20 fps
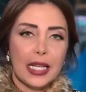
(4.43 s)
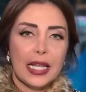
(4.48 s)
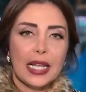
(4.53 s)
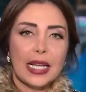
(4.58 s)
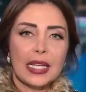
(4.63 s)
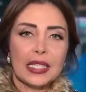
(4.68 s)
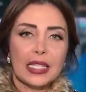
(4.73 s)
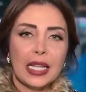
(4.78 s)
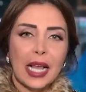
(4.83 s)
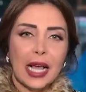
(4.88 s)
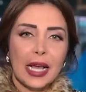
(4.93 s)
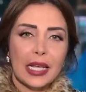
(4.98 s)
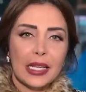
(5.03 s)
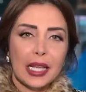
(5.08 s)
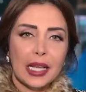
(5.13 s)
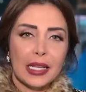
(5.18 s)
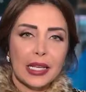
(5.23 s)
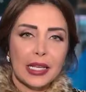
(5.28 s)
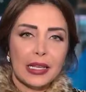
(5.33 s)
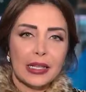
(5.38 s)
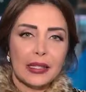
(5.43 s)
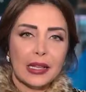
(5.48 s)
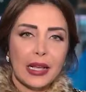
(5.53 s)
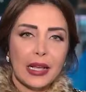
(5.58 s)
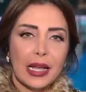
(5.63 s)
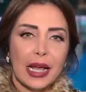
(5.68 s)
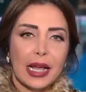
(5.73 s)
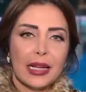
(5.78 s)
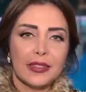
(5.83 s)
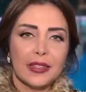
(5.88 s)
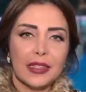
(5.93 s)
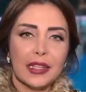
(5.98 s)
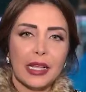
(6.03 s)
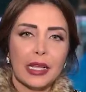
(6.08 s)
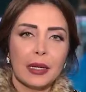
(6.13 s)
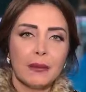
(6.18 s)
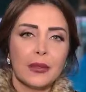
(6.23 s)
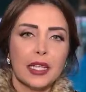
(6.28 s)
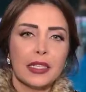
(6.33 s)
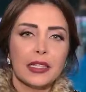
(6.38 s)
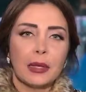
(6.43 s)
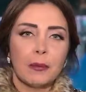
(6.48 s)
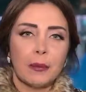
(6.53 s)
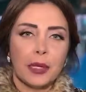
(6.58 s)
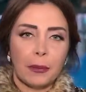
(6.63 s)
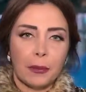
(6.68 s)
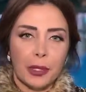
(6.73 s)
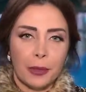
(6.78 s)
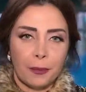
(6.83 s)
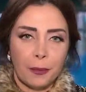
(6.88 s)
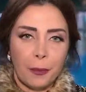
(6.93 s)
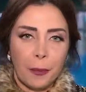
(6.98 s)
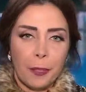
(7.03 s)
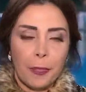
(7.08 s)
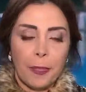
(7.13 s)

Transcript: لكن الحقيقة كانت على عكس الكلام ده تماما